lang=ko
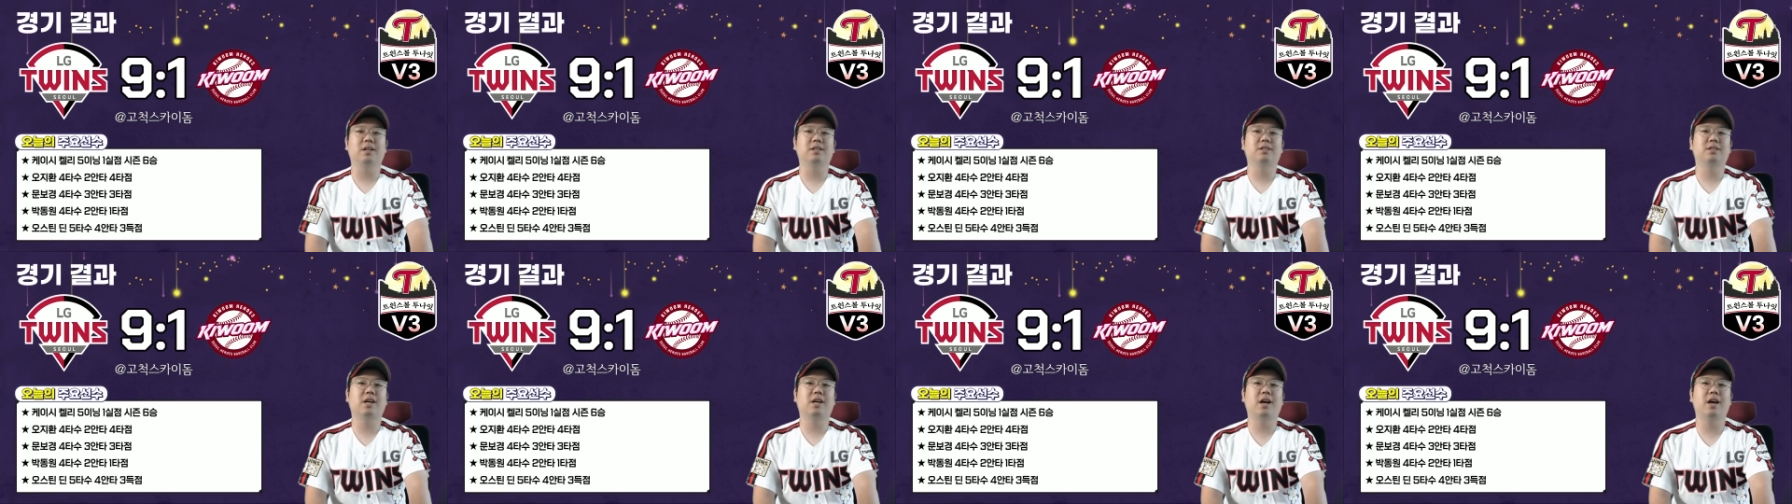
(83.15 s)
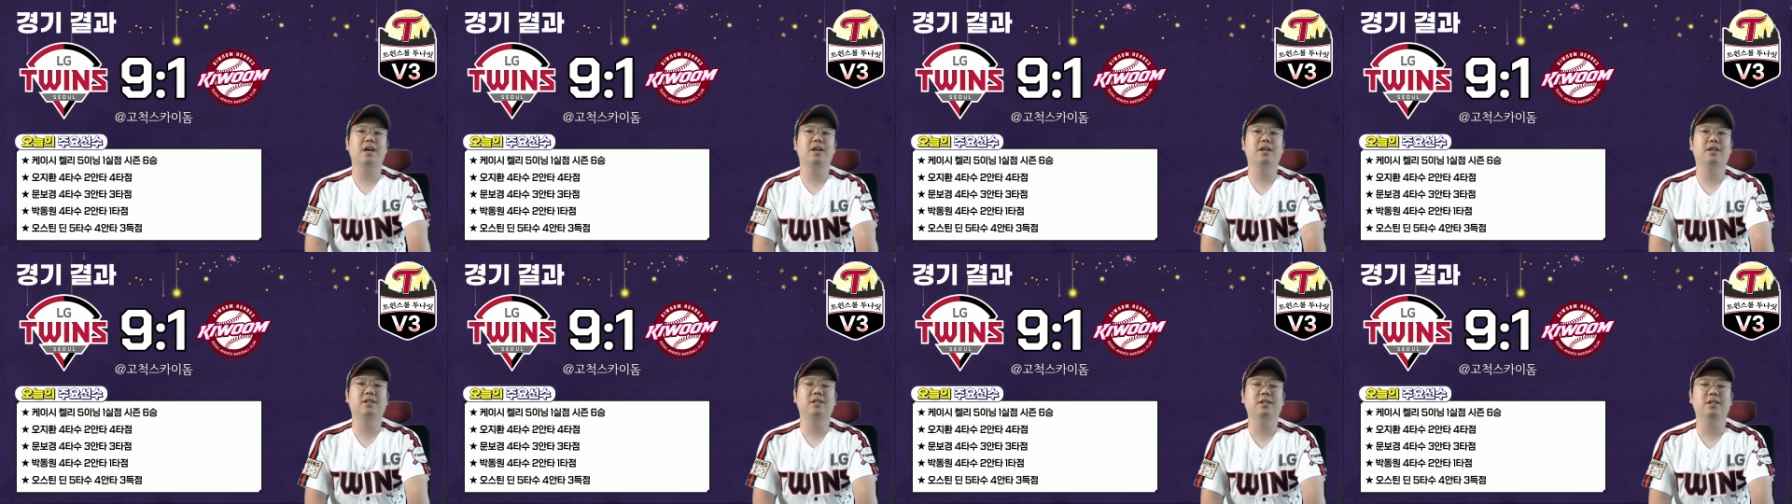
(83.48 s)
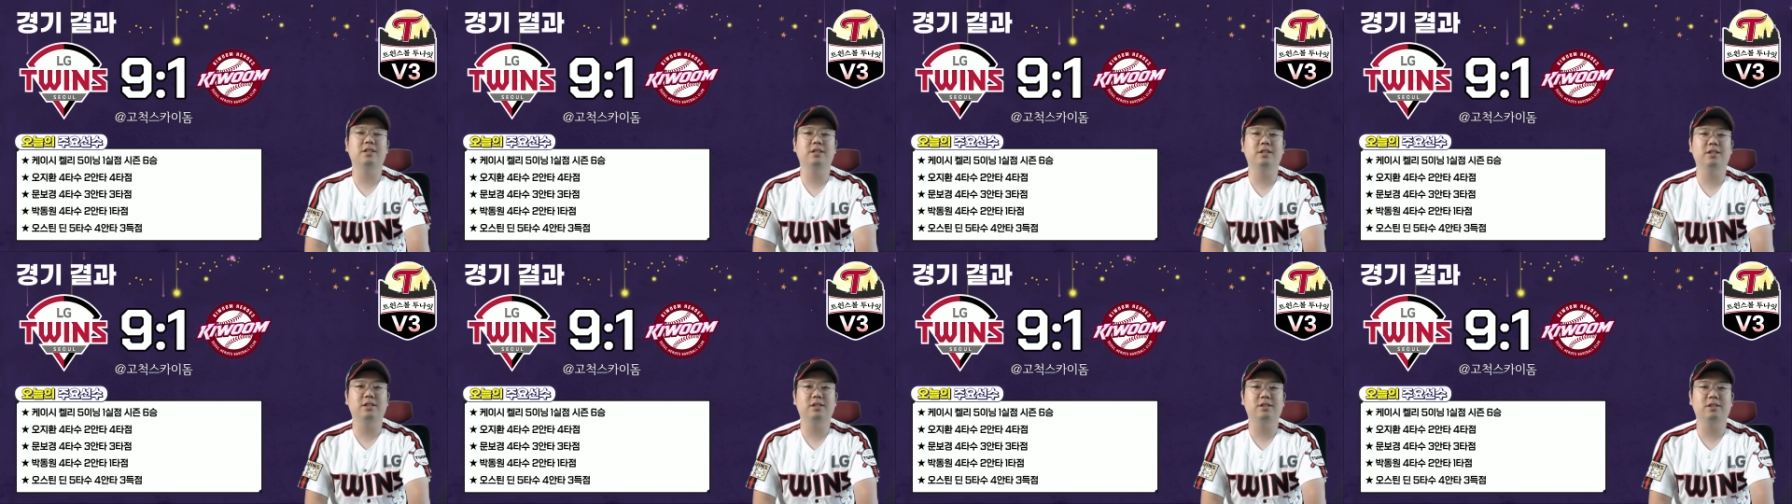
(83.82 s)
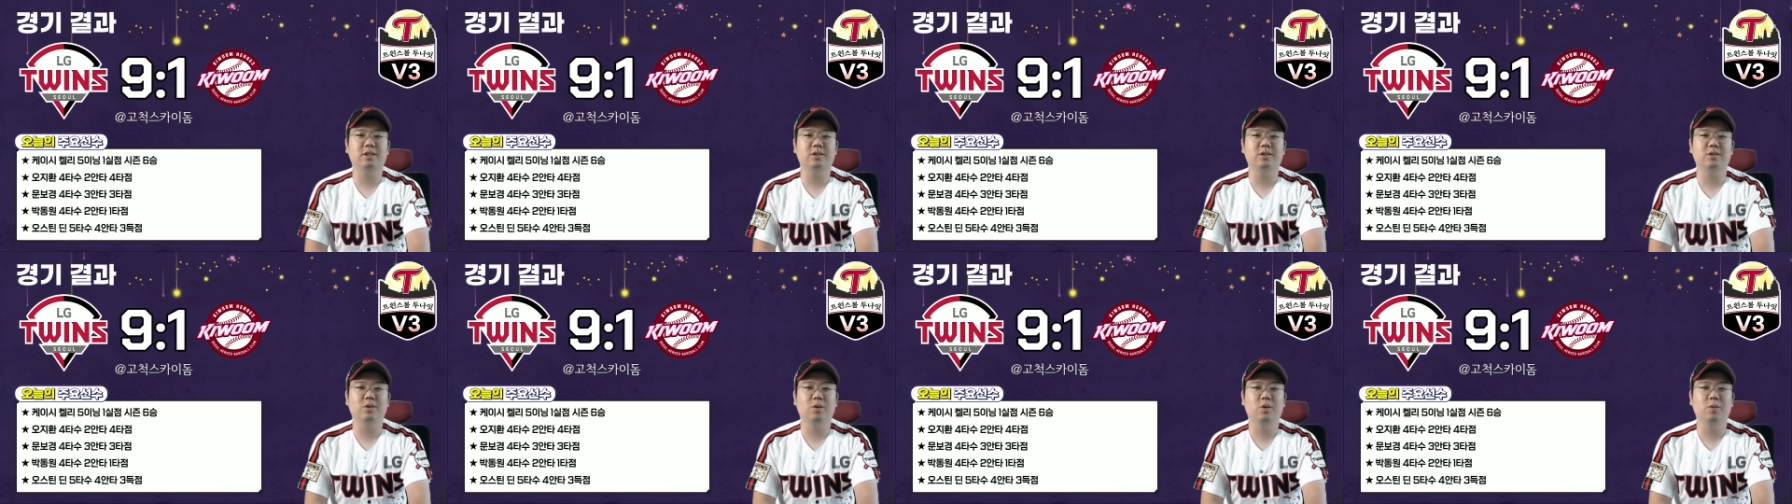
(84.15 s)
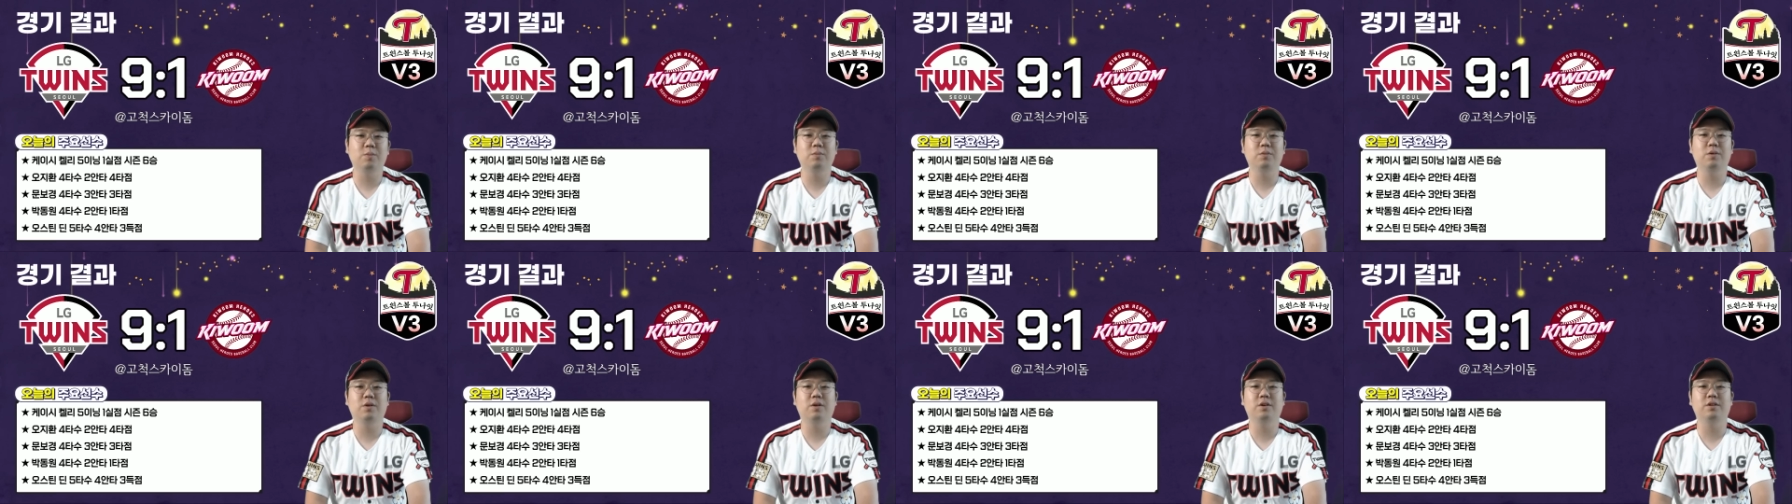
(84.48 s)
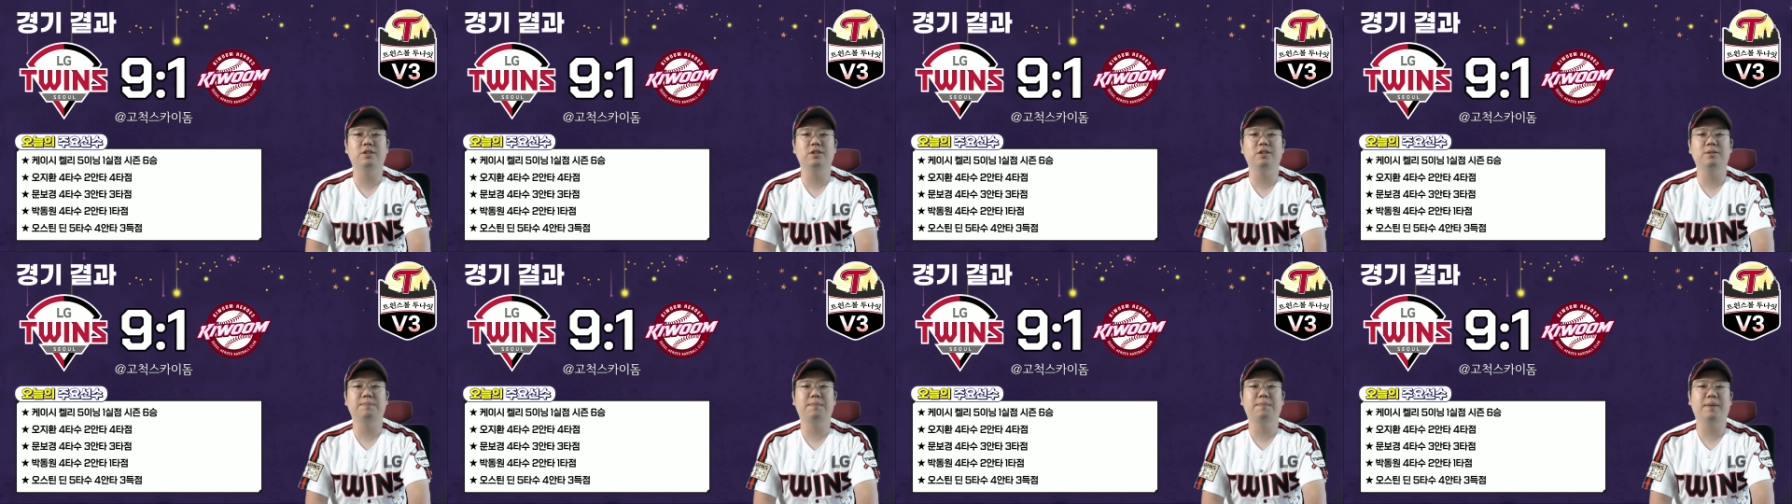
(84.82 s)
사이클링 히트에서
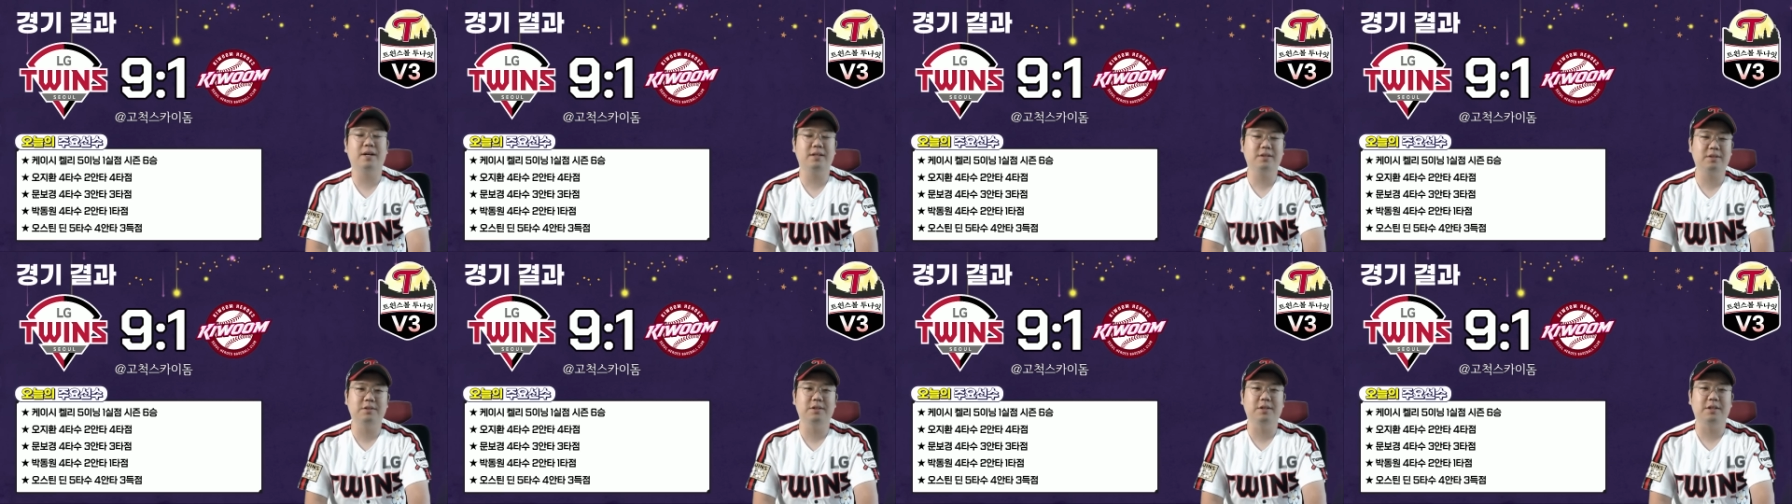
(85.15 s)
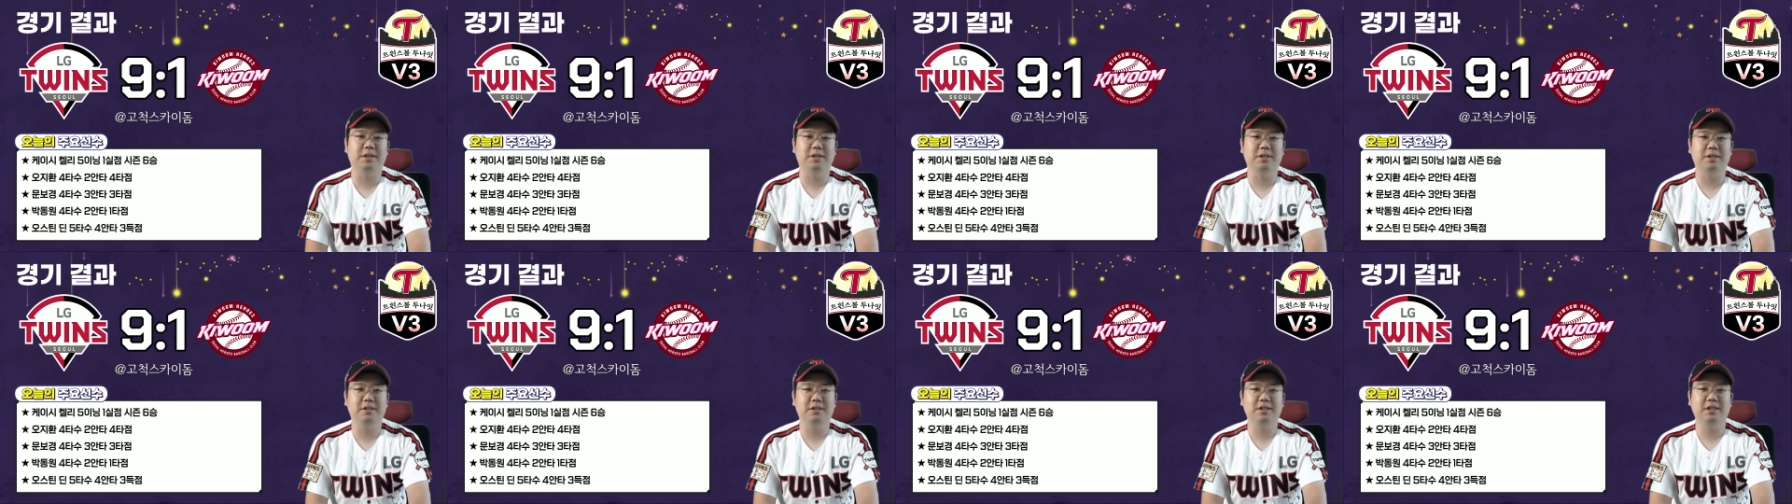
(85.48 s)
홈런이 빠졌네요.